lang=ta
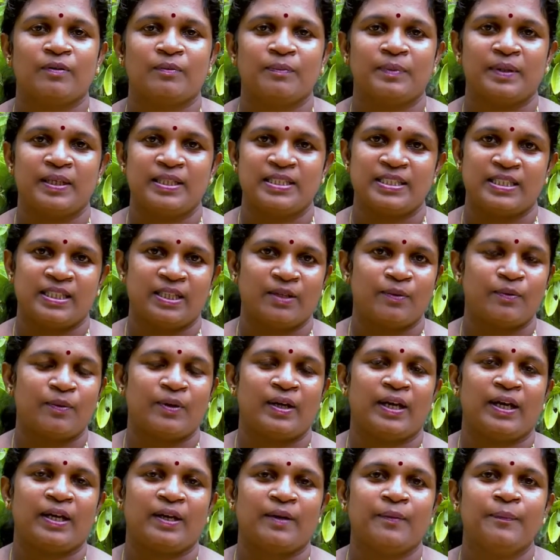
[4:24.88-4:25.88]
பிரச்சனை
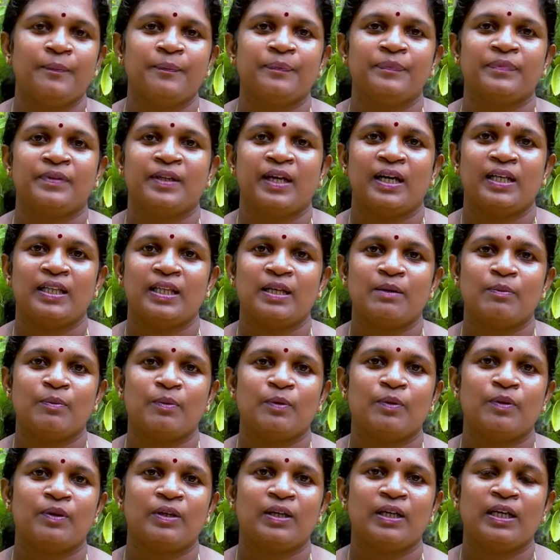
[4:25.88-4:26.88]
குறையும் அதே
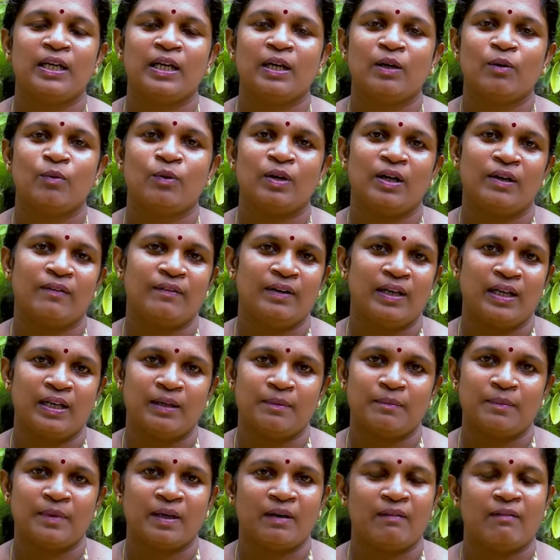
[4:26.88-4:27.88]
போன்று நீங்கள்
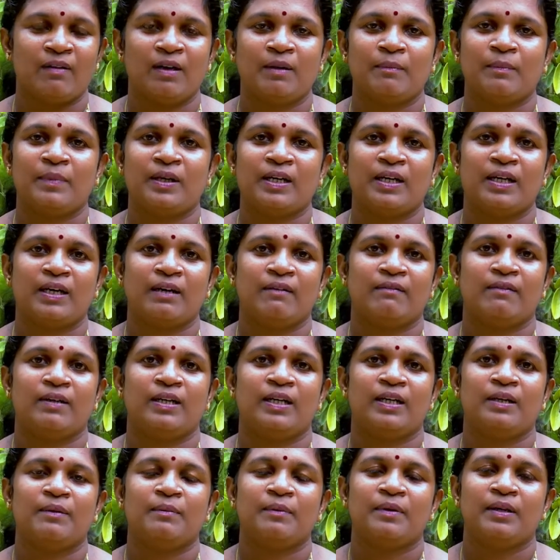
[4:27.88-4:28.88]
உணவுலையும் கவனம் எடுக்க
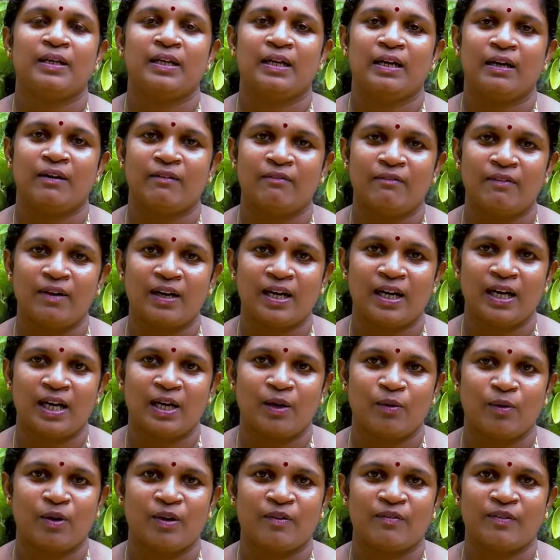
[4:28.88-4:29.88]
வேண்டும்
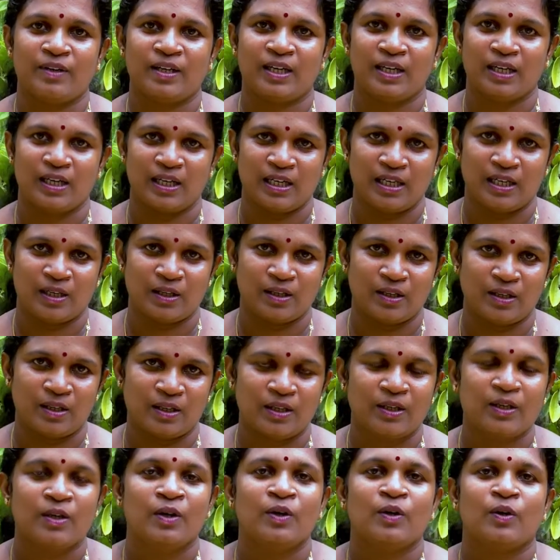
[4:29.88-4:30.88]
எவ்வாறான உணவுகள் எங்களுக்கு
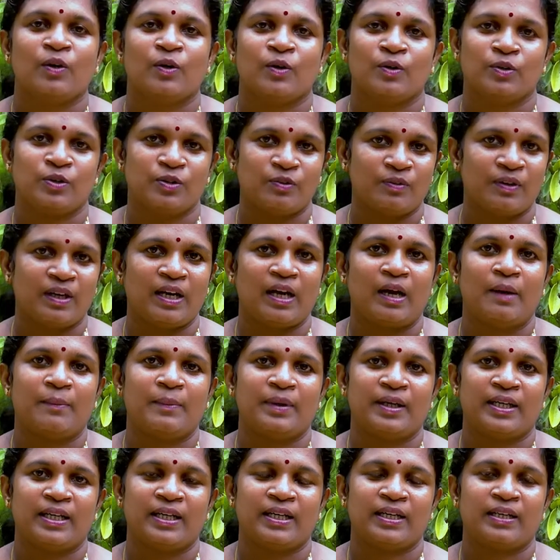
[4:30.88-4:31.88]
ஒத்து
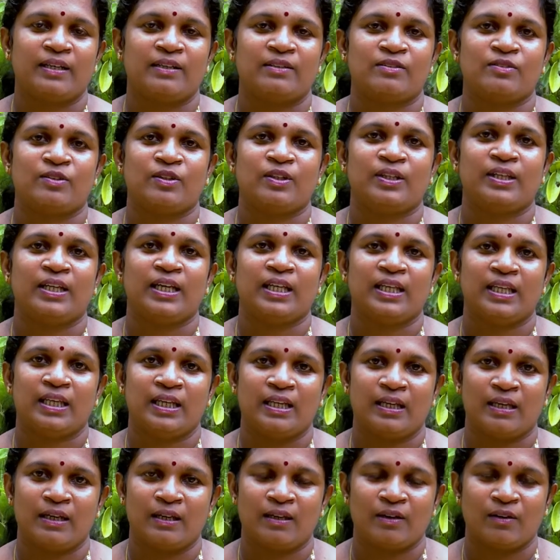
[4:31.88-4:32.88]
வராமல் இருக்குன்னு சொல்லி
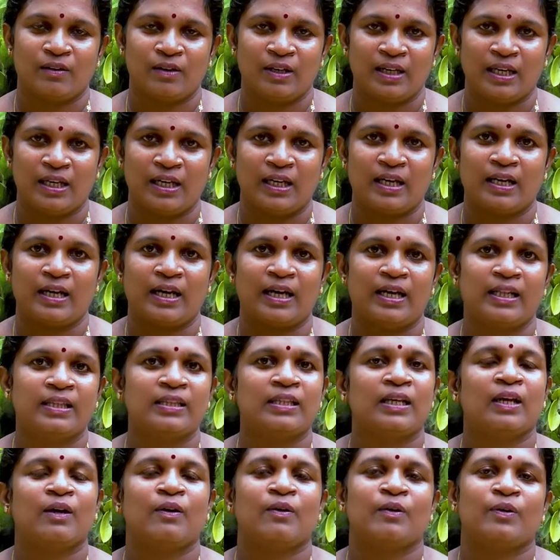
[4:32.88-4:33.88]
அதனை நீங்கள்
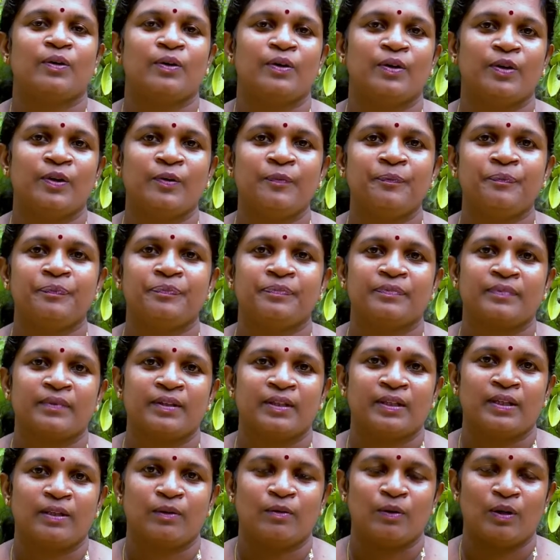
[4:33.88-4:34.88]
கருத்தில் கொண்டு
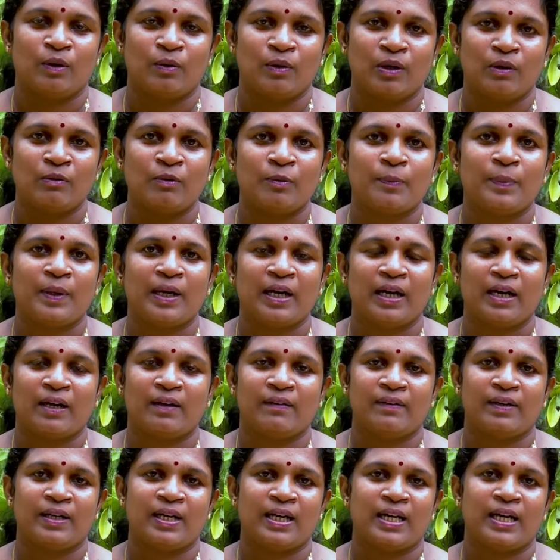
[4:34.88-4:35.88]
உங்களோட உணவு
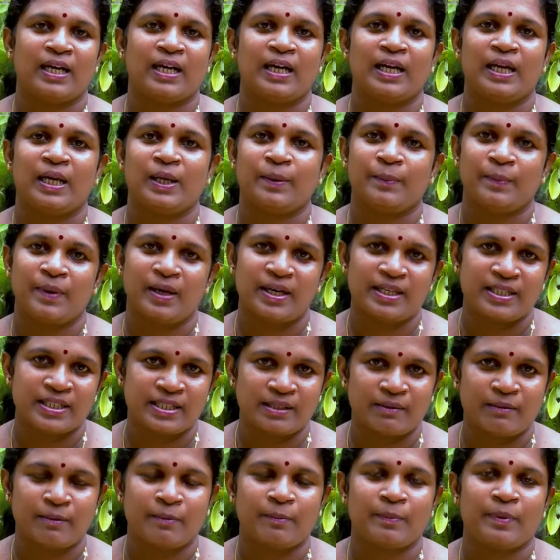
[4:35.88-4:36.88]
பழக்க வழக்கங்களை
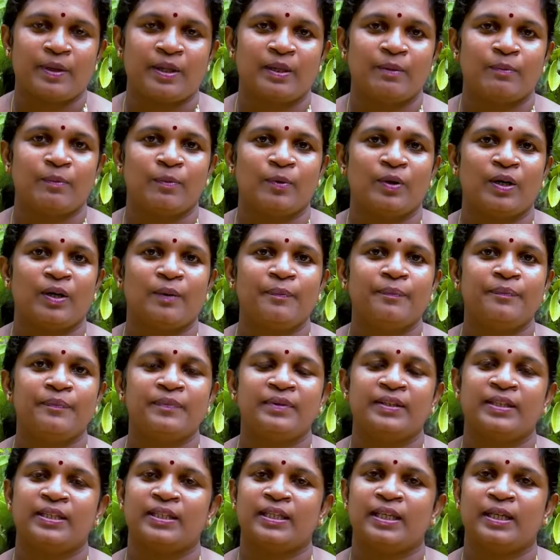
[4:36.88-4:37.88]
மாற்றி அமைப்பதன் மூலம்
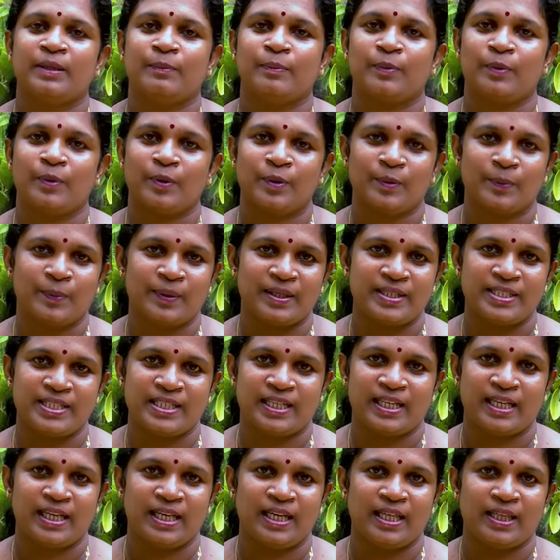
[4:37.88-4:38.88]
இந்த பொடுகு
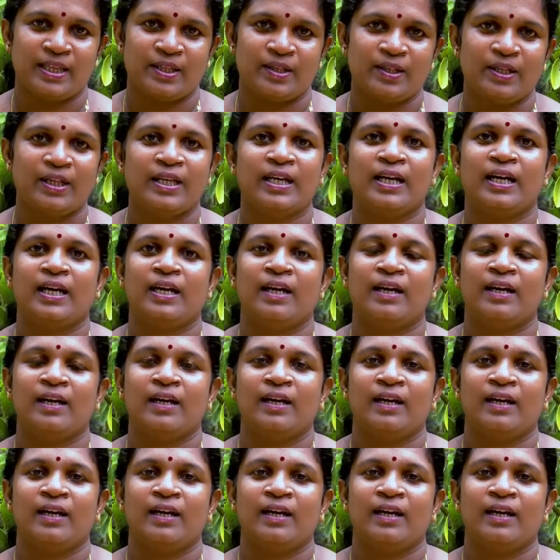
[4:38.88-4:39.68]
பிரச்சனையிலிருந்து நீங்கள்